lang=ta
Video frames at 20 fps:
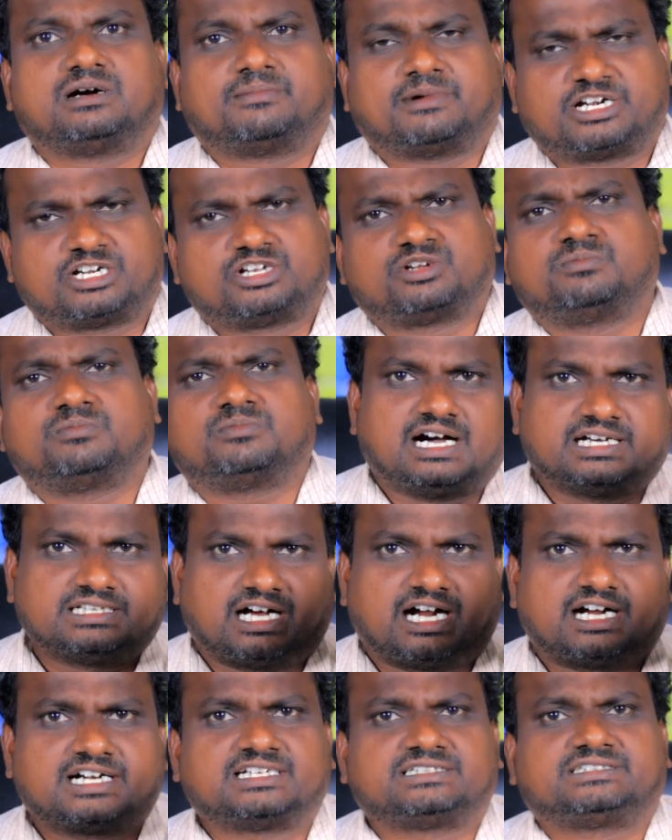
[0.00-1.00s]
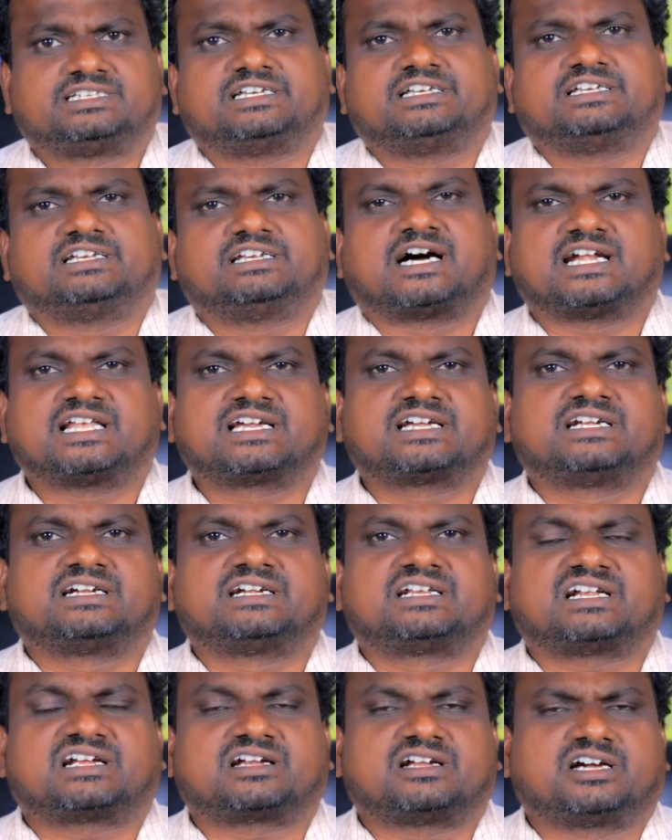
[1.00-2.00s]
மற்றும் அந்த ஆழத்தை
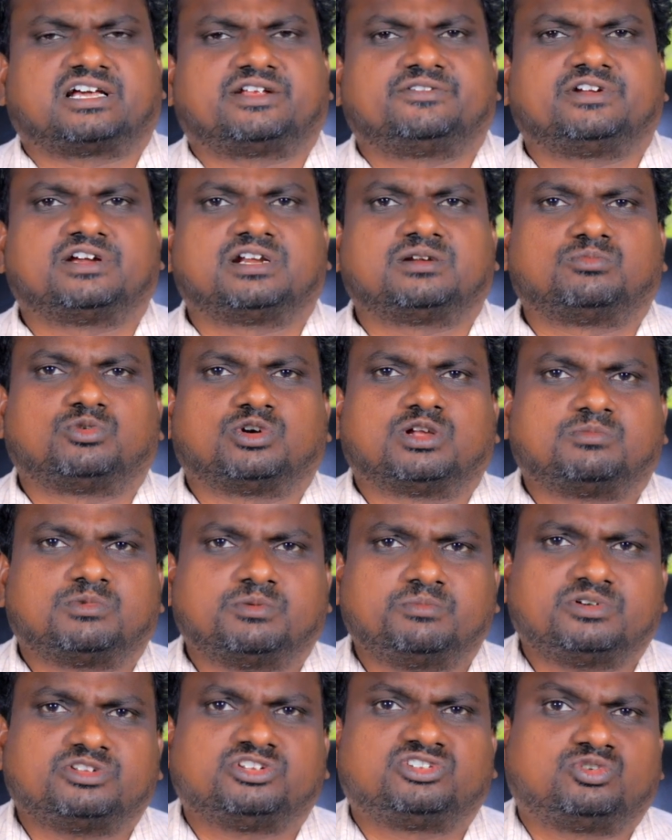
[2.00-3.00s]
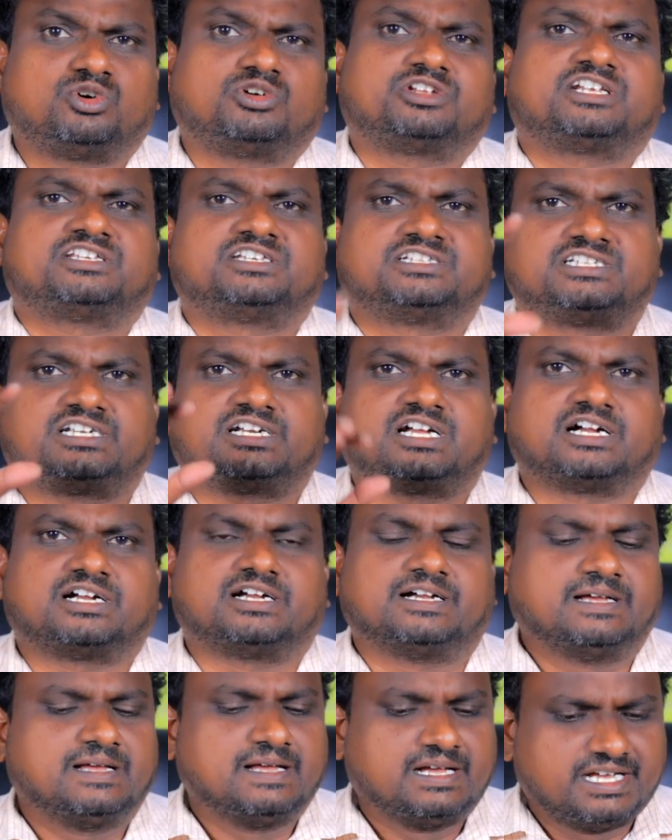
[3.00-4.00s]
அளக்கின்ற கருவிகள் மூலமும் சோதனை செஞ்சுருக்காங்க
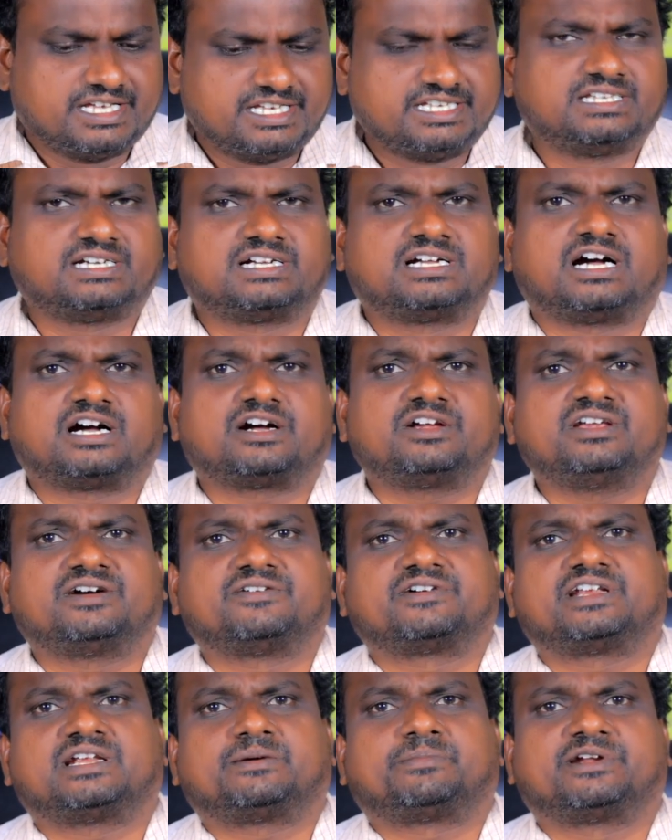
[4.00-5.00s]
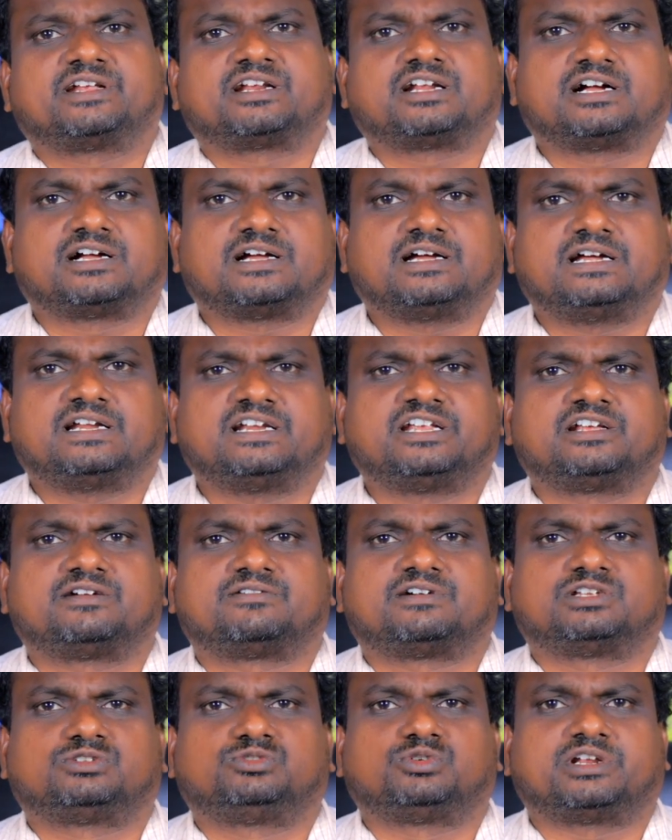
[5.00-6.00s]
இதுக்காகவும் அவங்க என்ன பண்ணியிருக்காங்க
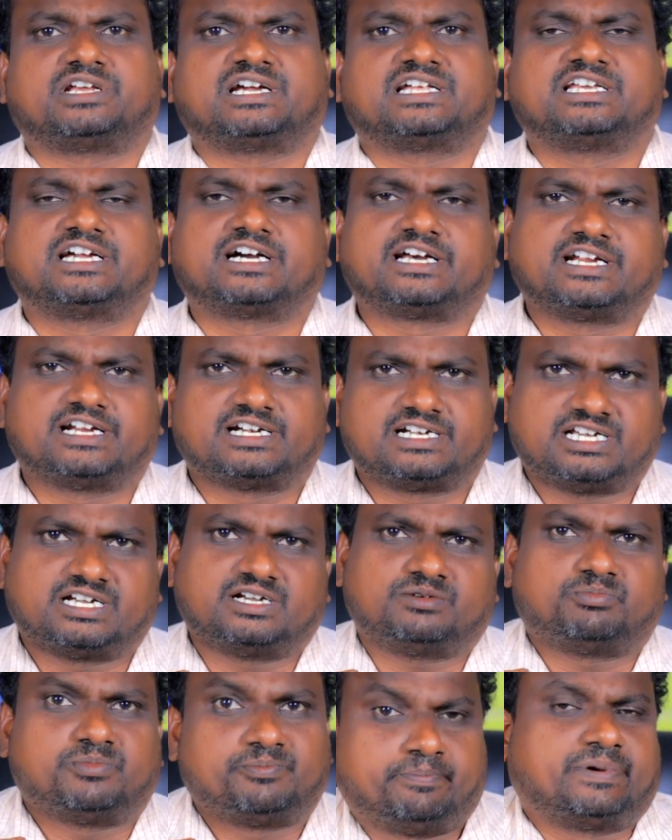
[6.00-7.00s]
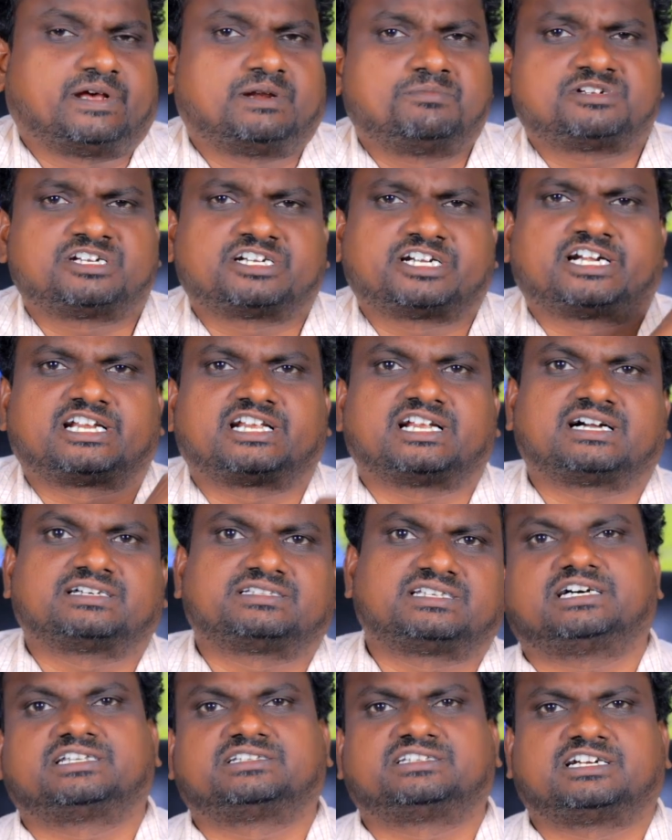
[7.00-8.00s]
நீர்வளத்துறை அதிகாரிகள்கிட்ட பர்மிஷன்
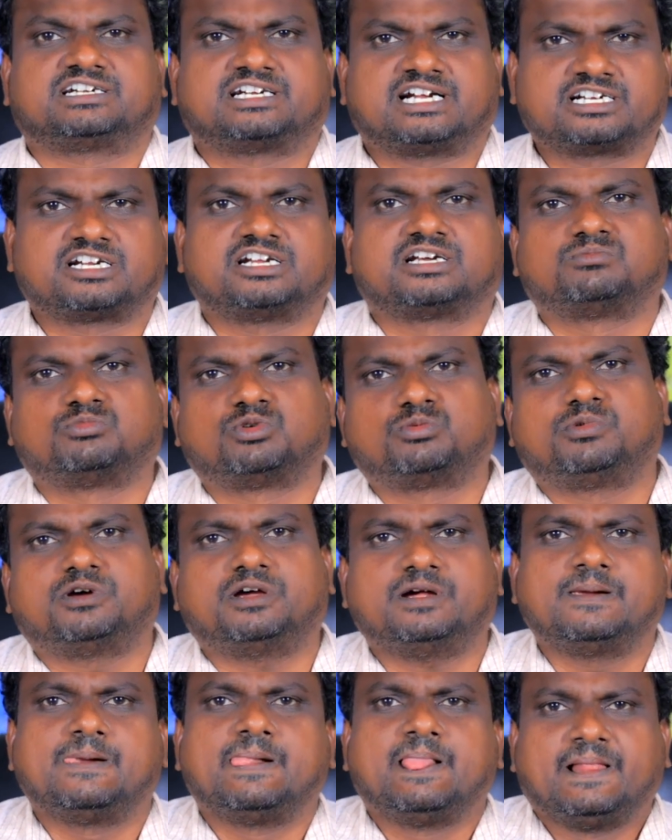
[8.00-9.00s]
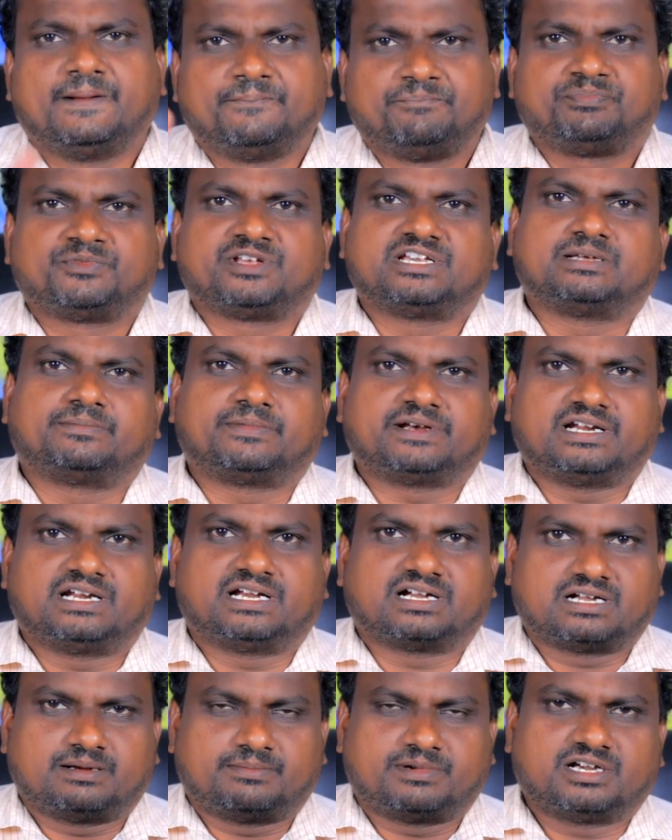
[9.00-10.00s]
கேட்டிருக்காங்க சில நாட்களுக்கு முன்பு இதை மாதிரி
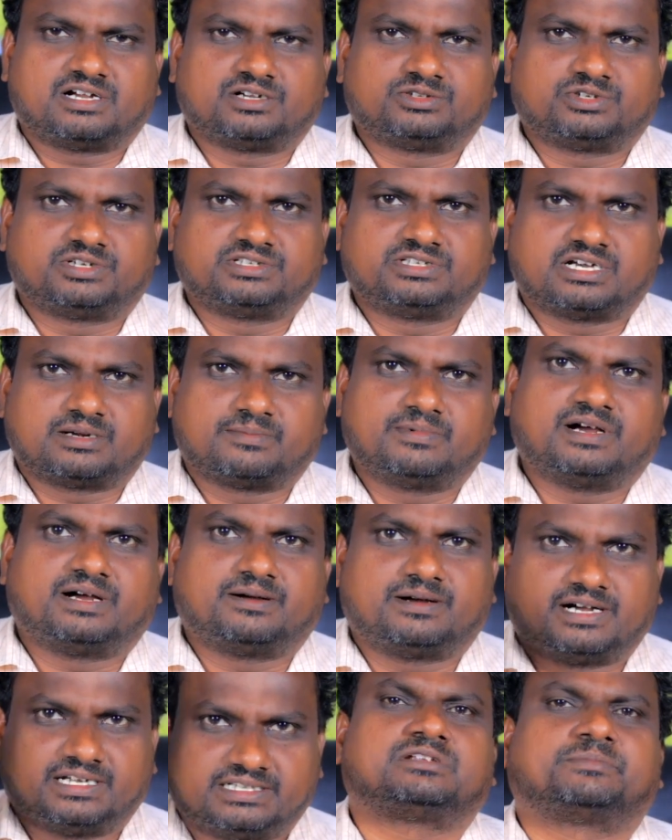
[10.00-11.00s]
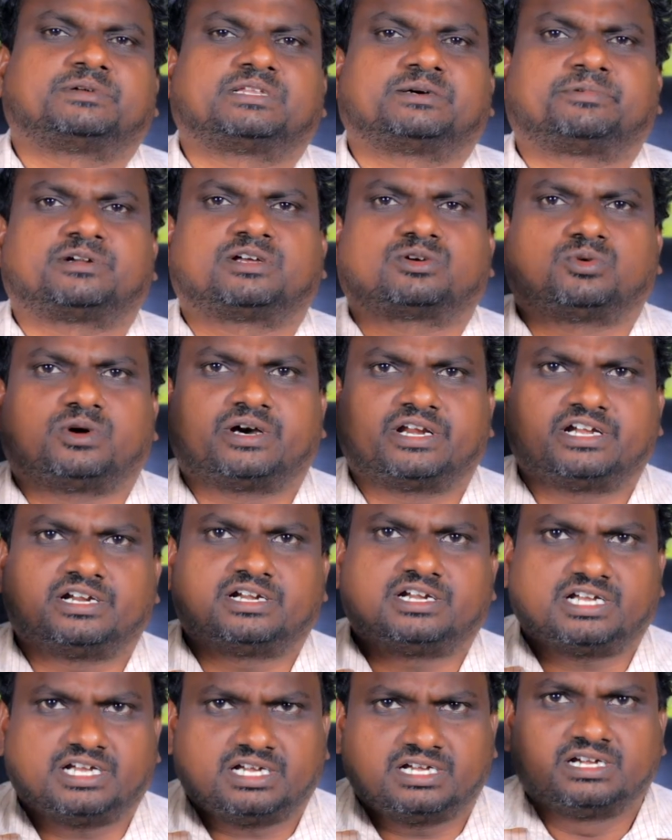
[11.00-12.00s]
நாங்கள் அமலாக்கத்துறை சார்பாக சம்மந்தப்பட்ட
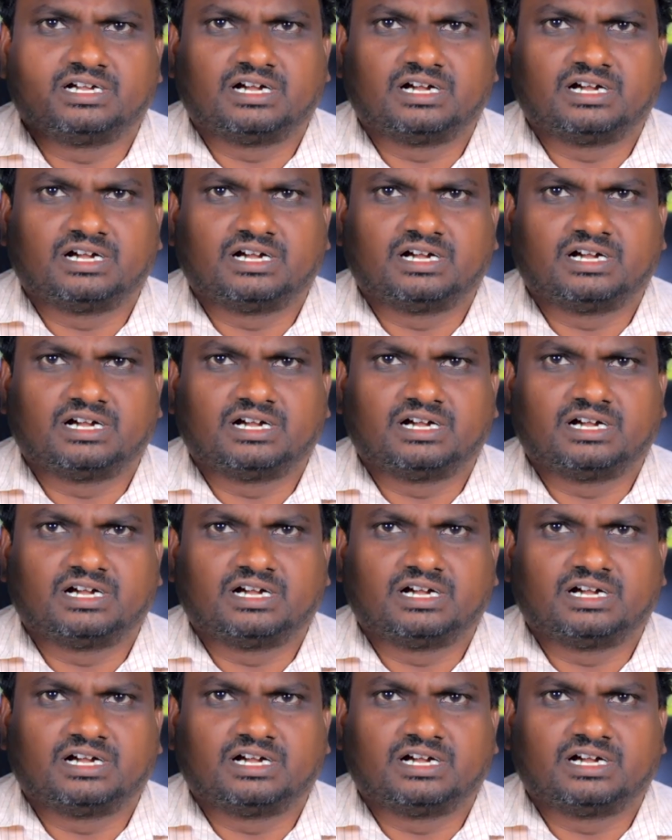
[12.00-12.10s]
குவாரிகளில்